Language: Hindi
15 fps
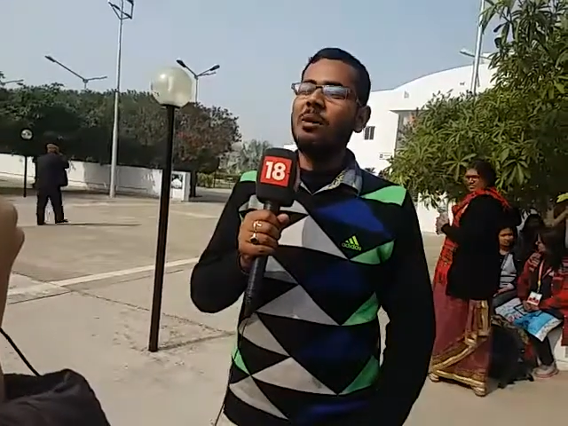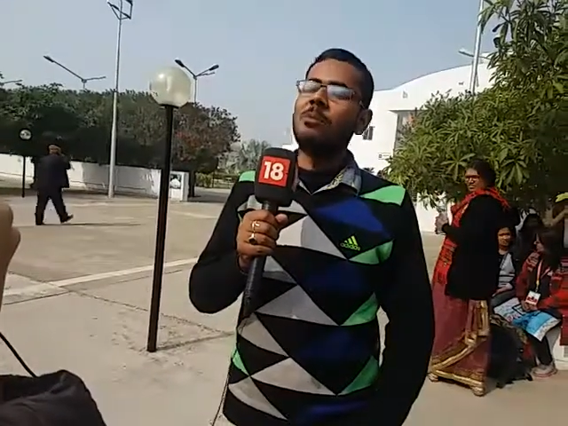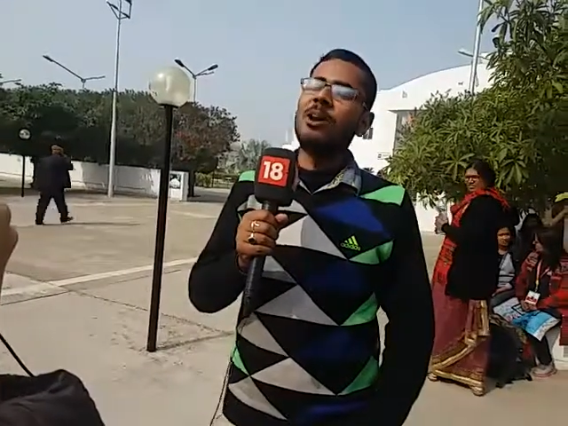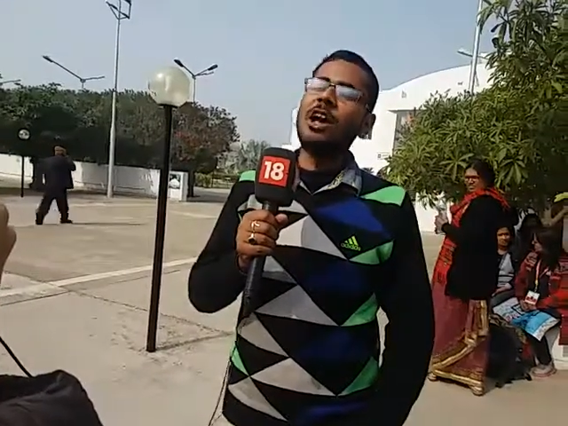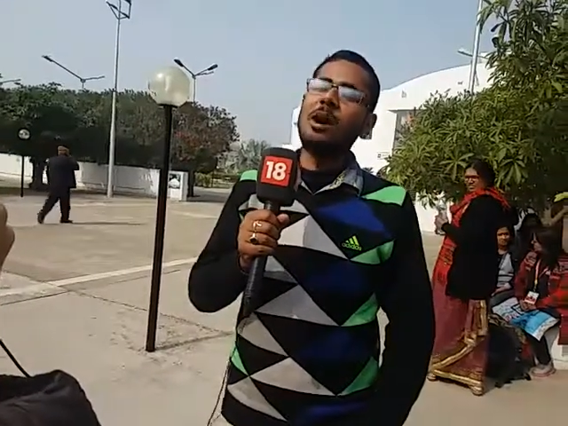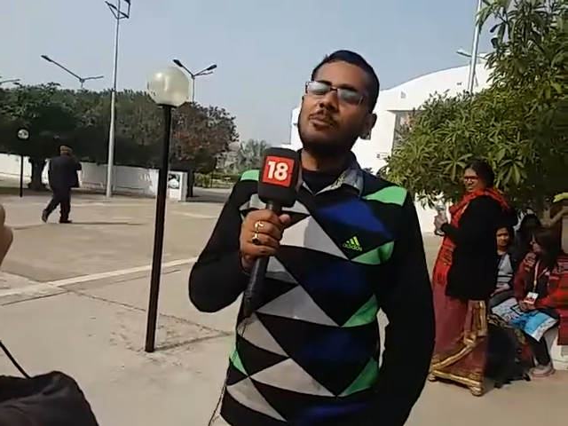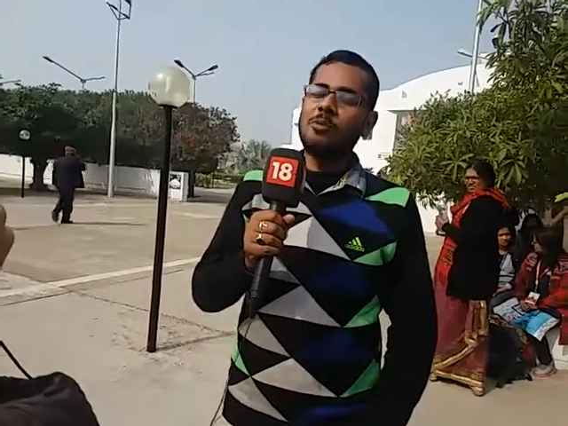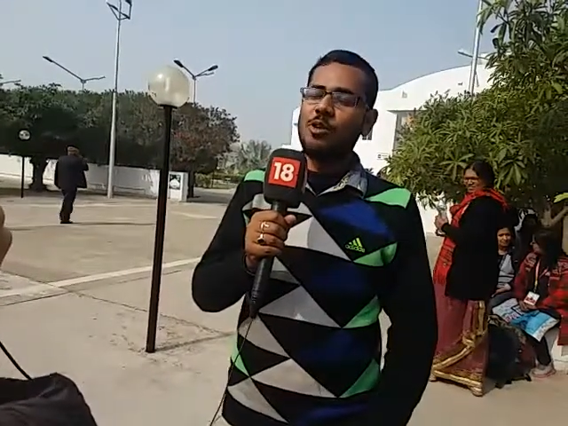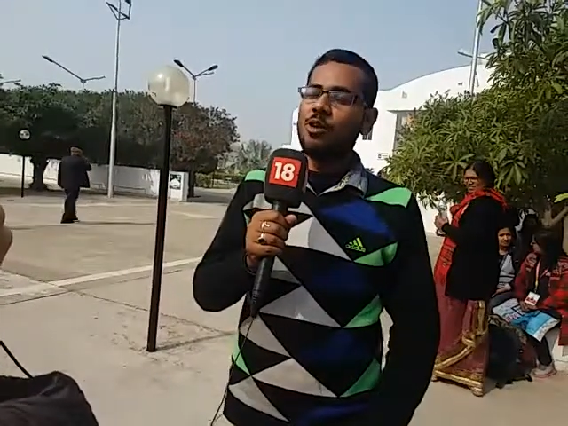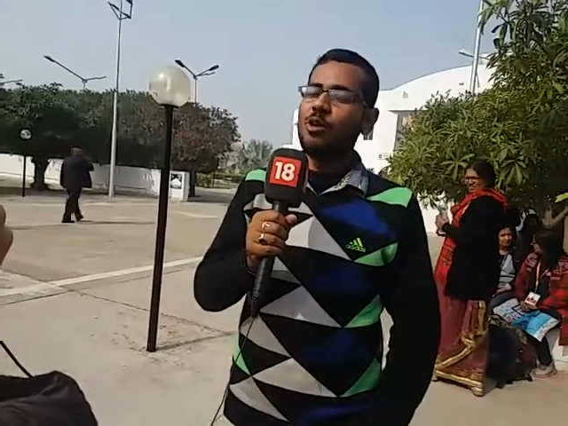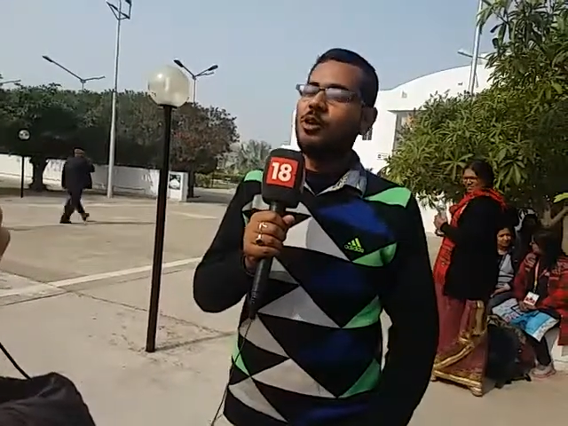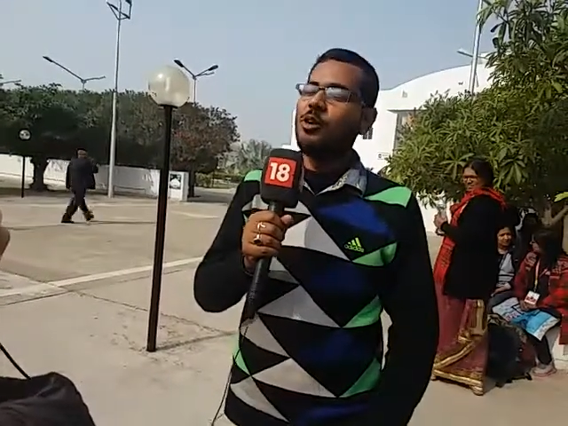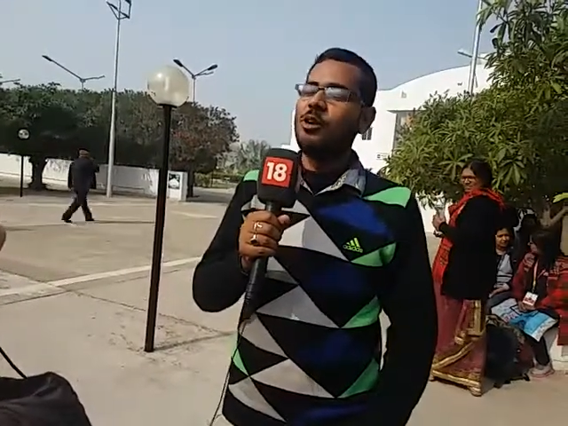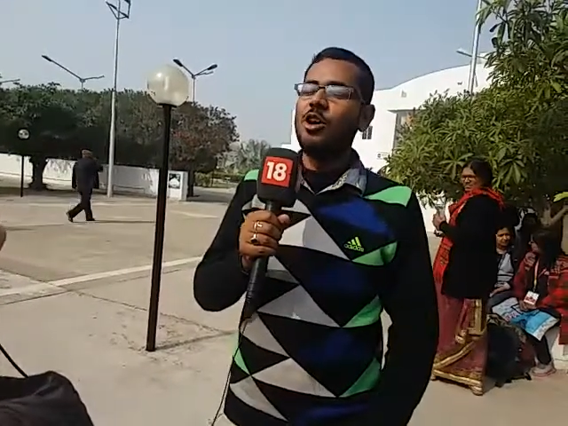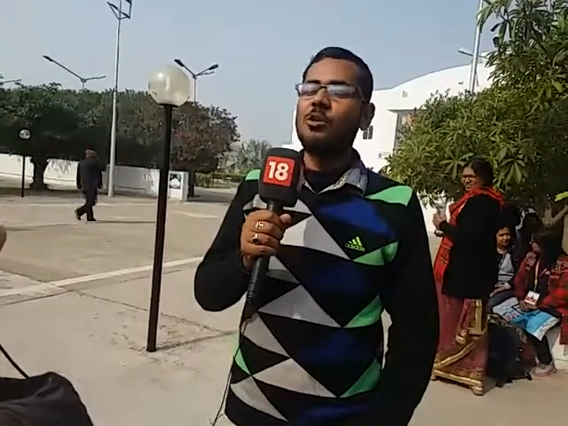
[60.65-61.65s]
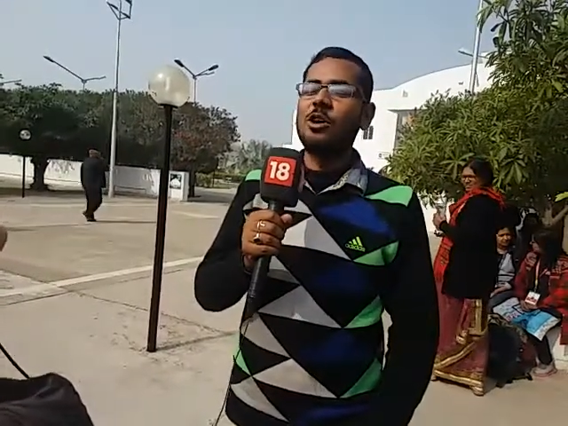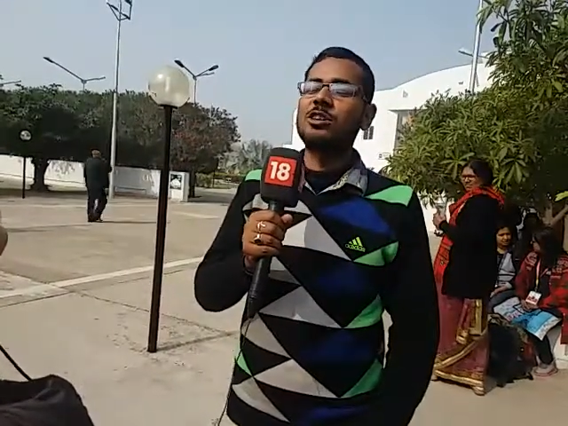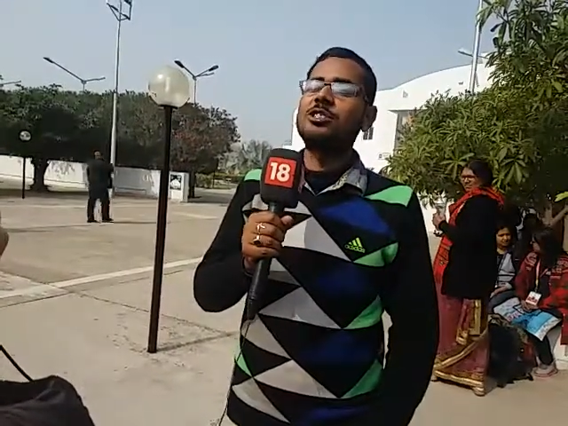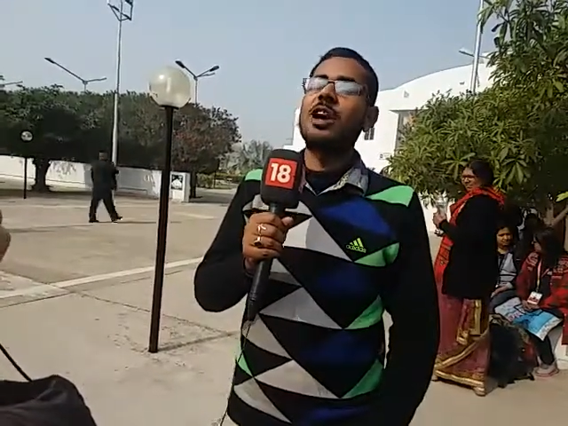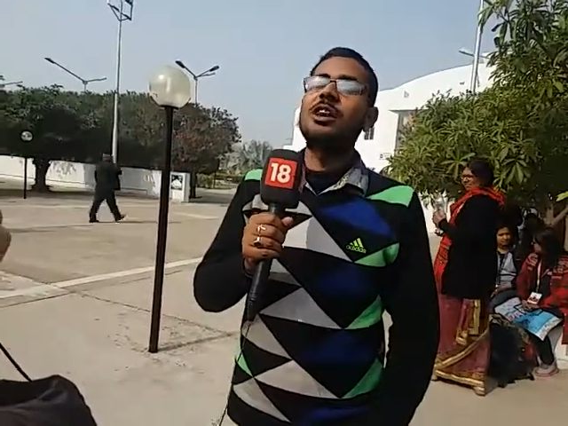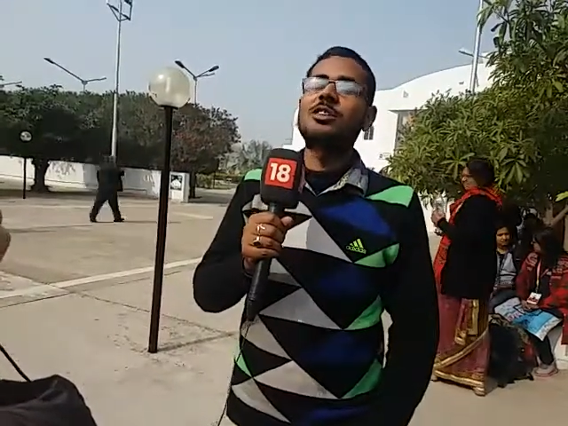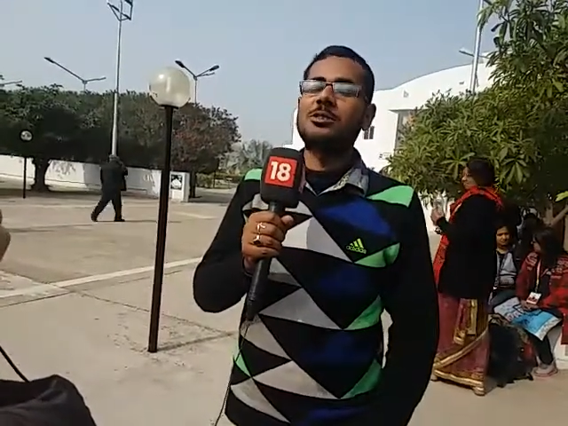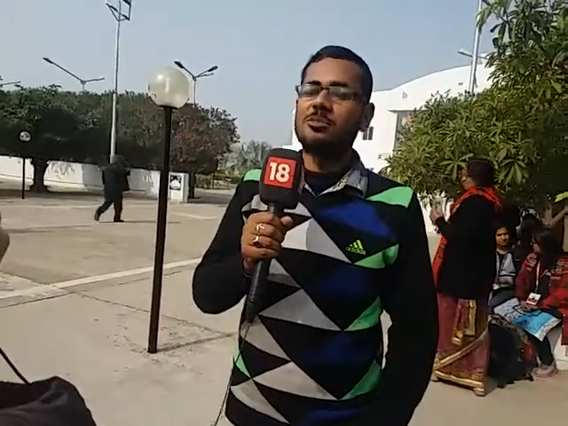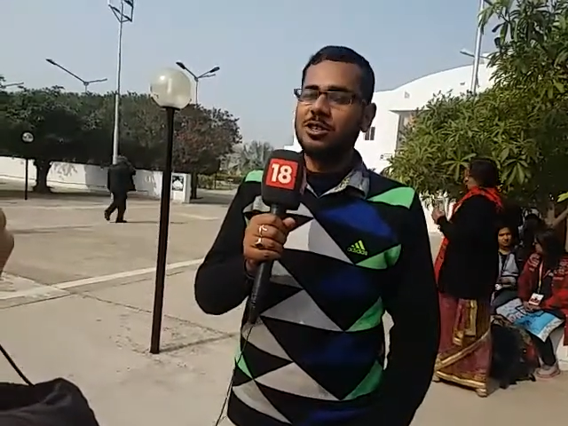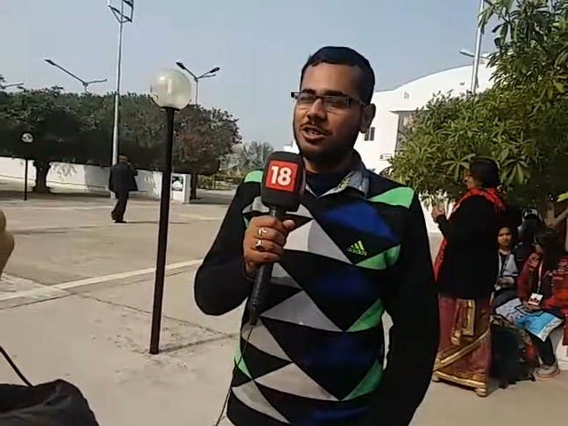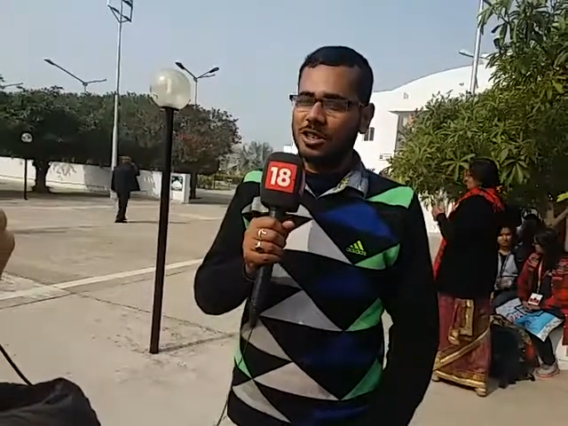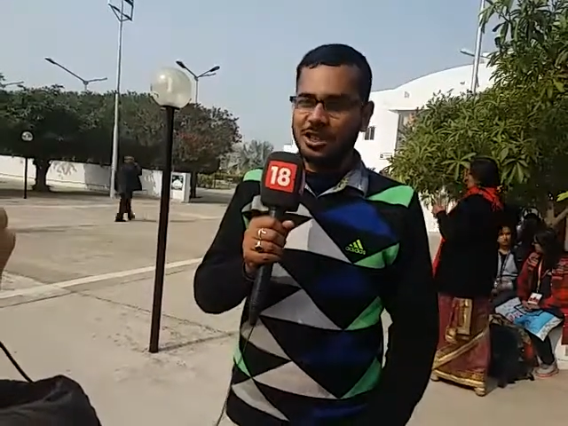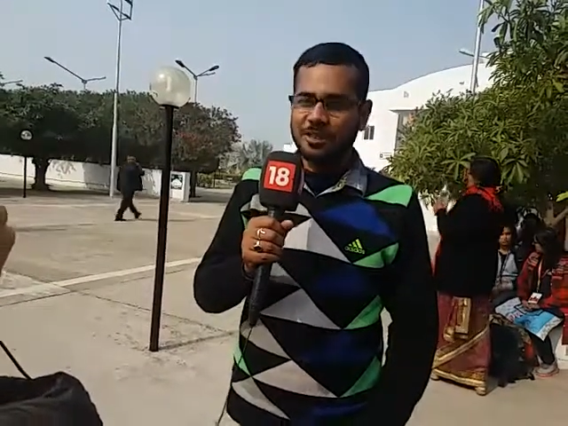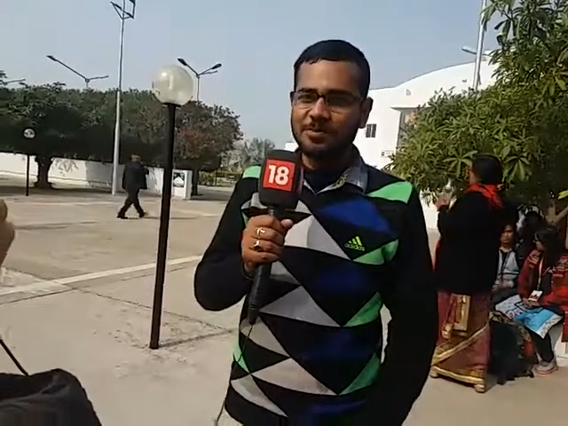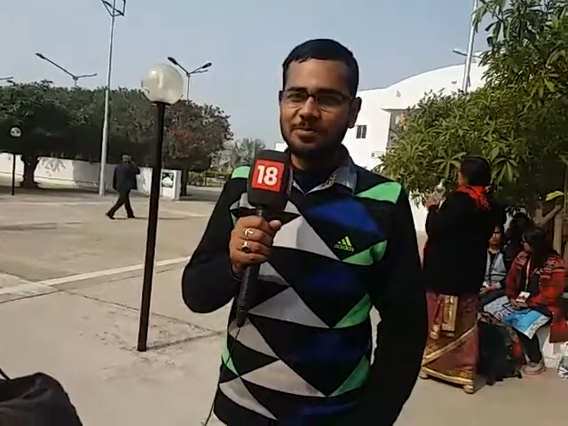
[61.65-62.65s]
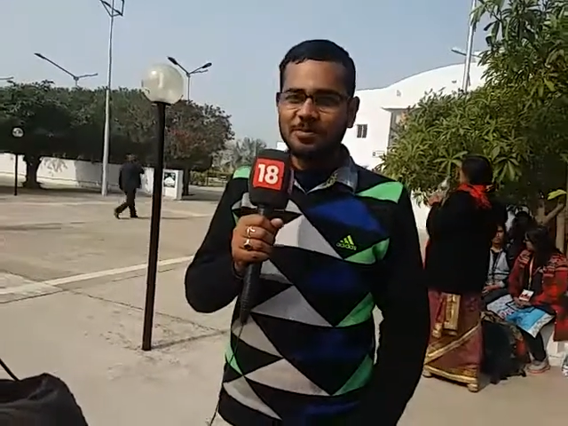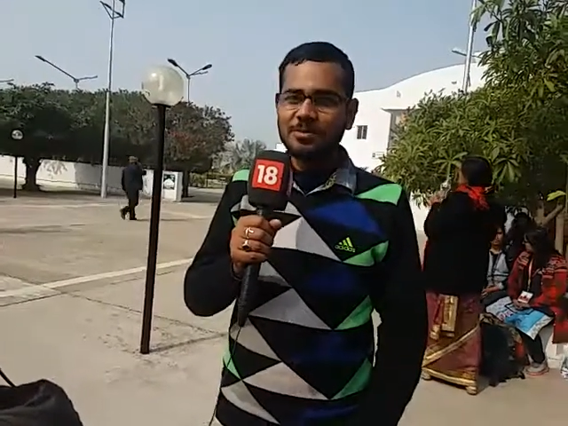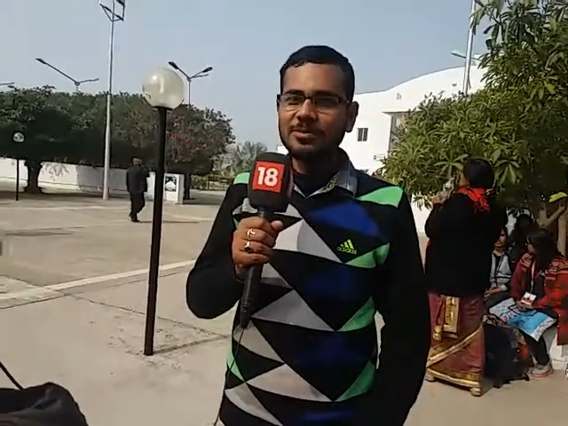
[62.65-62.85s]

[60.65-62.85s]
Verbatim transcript: अपने आप को नौकर समझते हैं